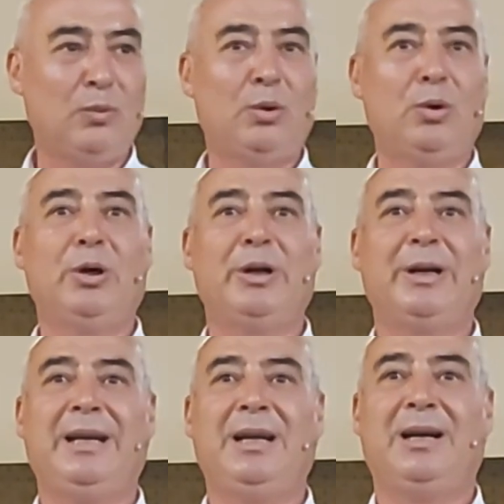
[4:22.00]
bu
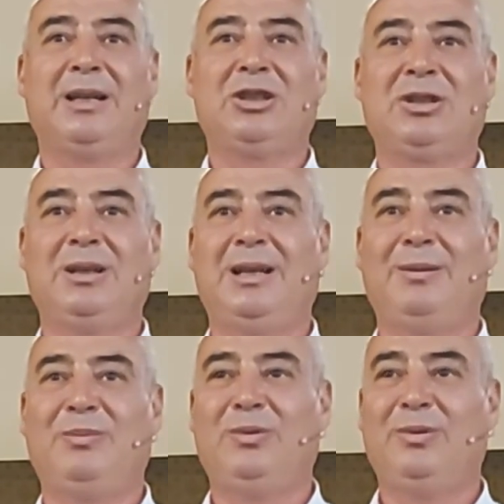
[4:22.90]
örneği
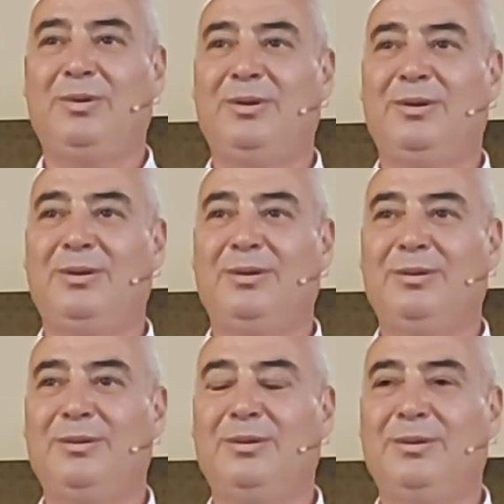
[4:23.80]
aracılığıyla bu e, e,
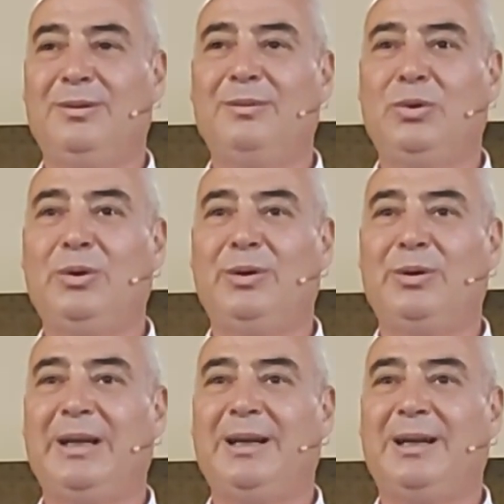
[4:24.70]
bu
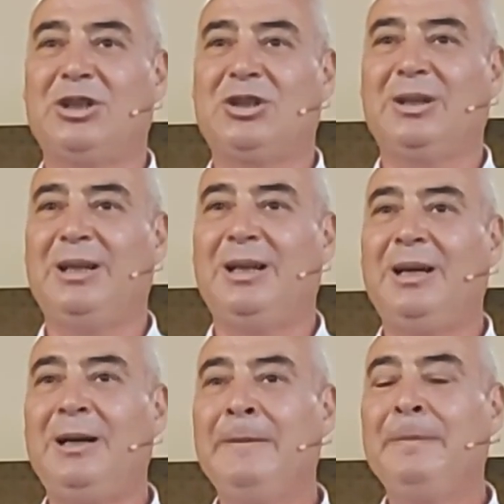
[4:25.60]
örneği
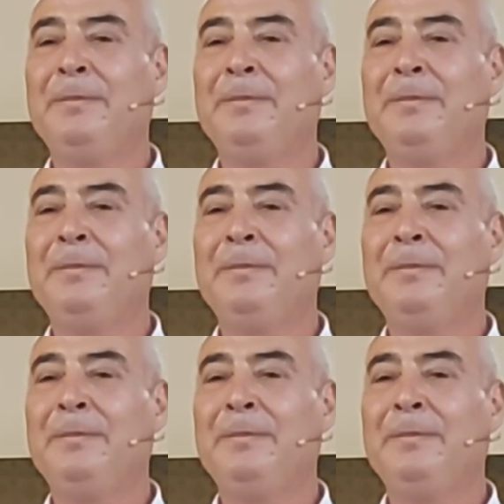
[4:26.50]
aracılığıyla